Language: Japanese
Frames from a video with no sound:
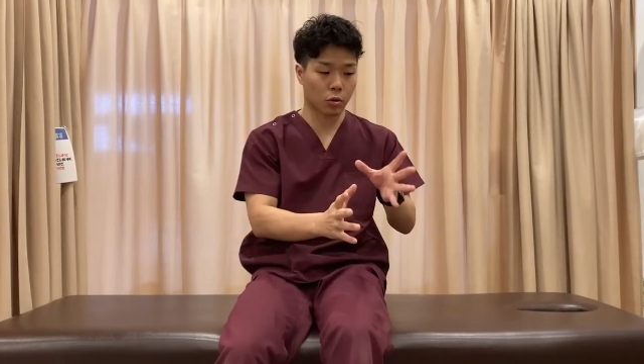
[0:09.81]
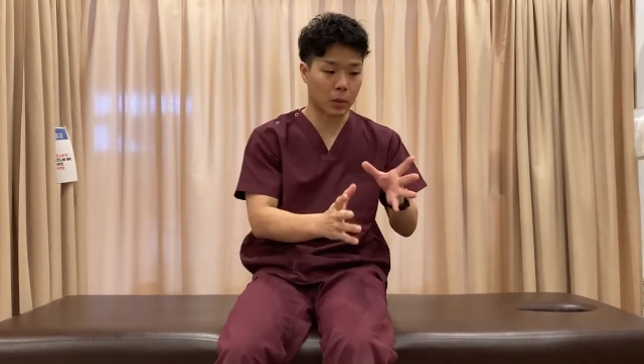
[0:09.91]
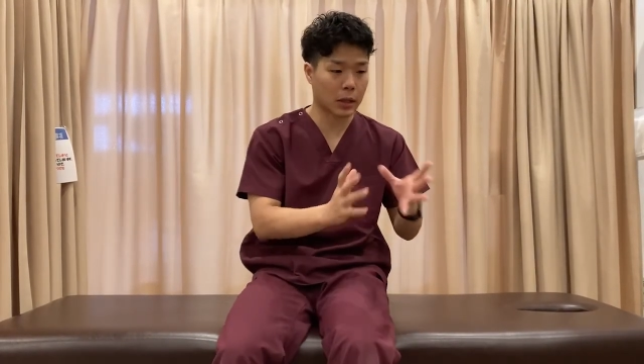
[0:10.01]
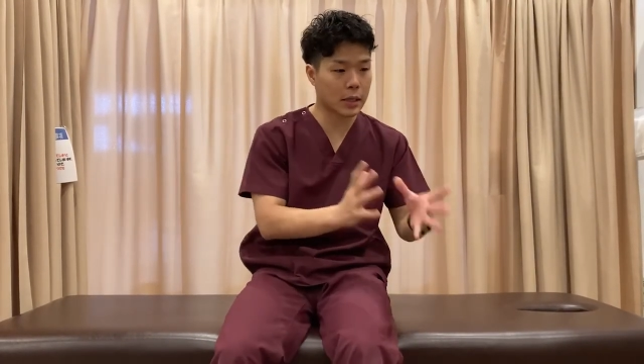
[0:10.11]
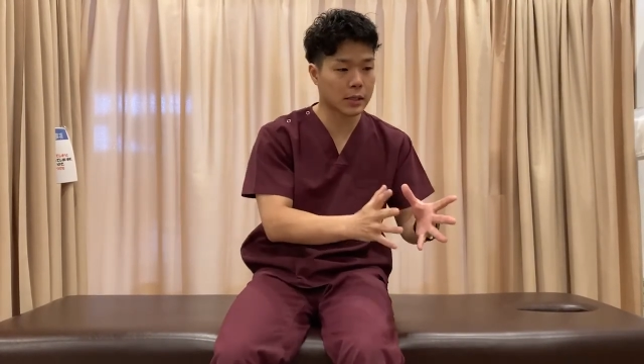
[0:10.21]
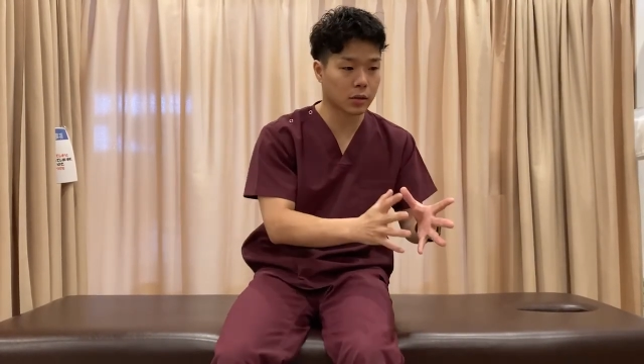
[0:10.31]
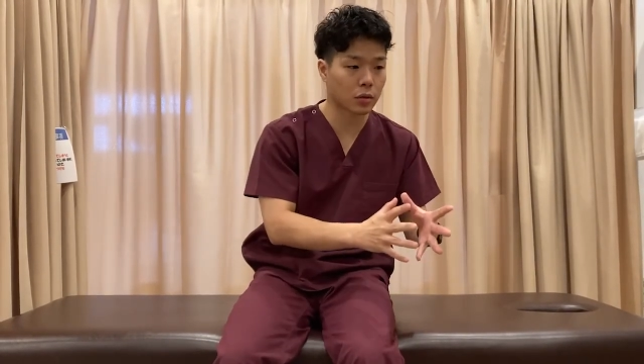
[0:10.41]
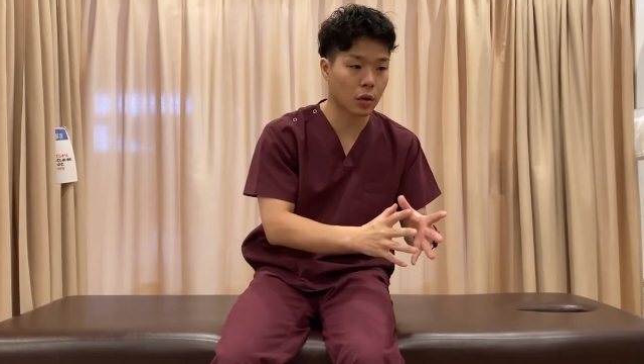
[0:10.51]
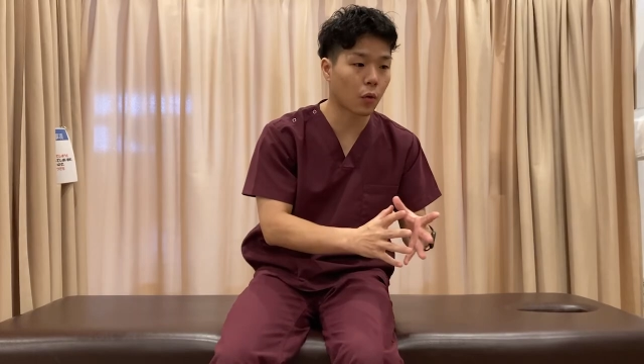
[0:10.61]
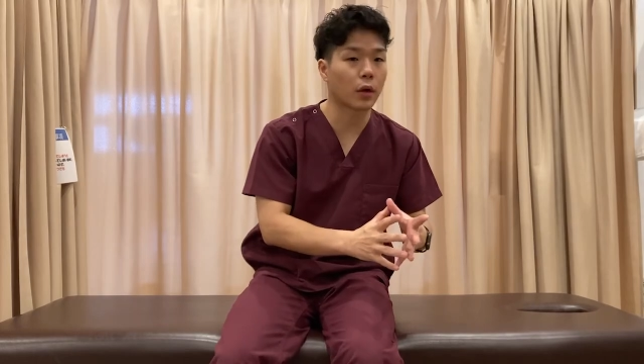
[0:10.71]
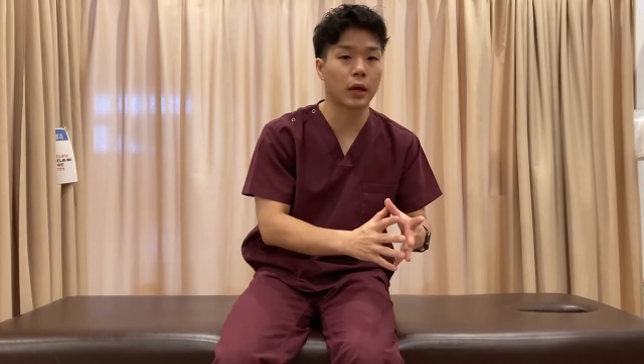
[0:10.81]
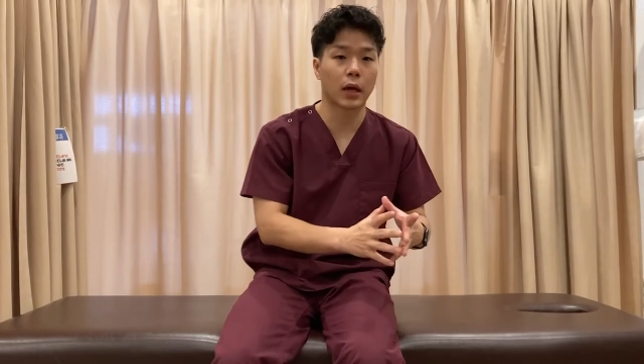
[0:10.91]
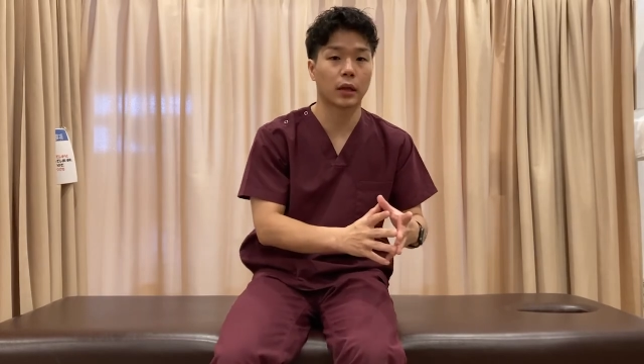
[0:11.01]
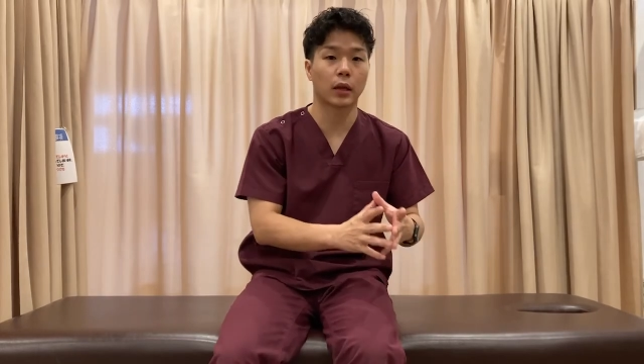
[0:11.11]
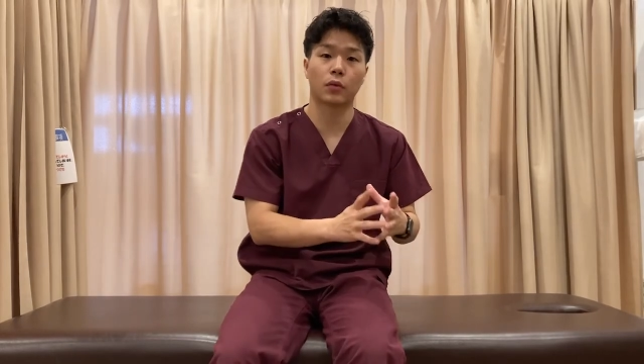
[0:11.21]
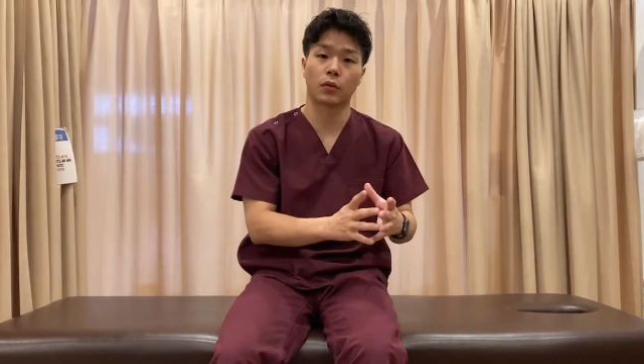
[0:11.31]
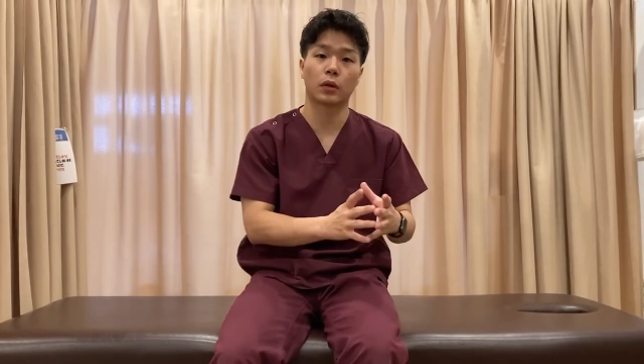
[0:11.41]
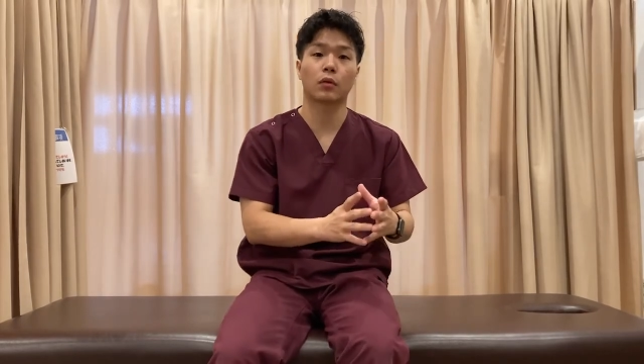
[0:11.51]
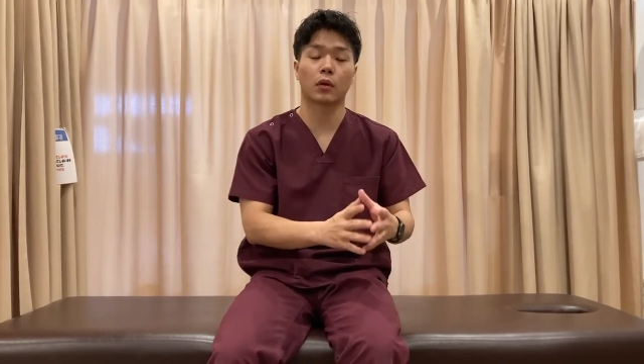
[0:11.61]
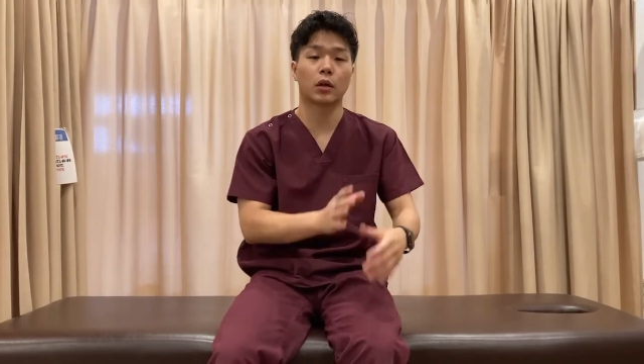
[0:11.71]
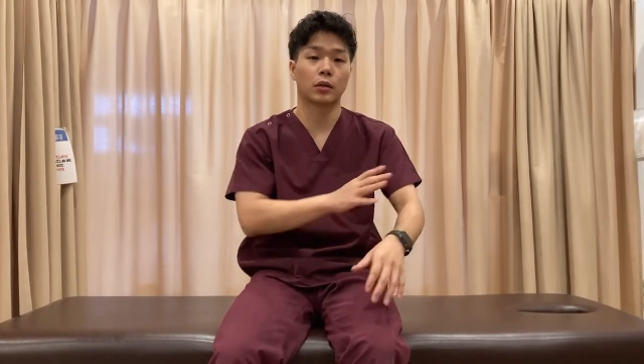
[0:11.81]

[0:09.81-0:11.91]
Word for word: 細かい作業が多いなっていう時とか